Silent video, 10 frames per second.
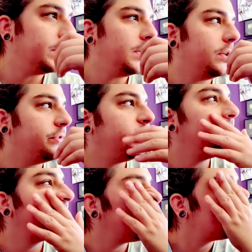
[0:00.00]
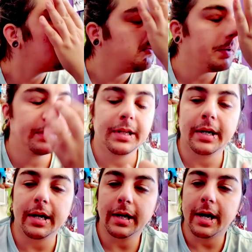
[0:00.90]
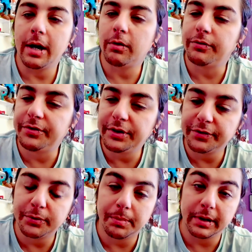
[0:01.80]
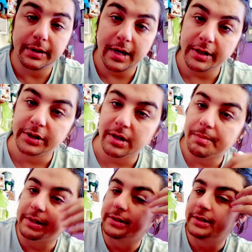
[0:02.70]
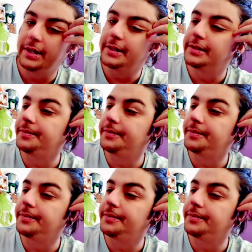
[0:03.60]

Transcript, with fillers: eu venho tentando manter aquele canal vivo, manter a chama acesa,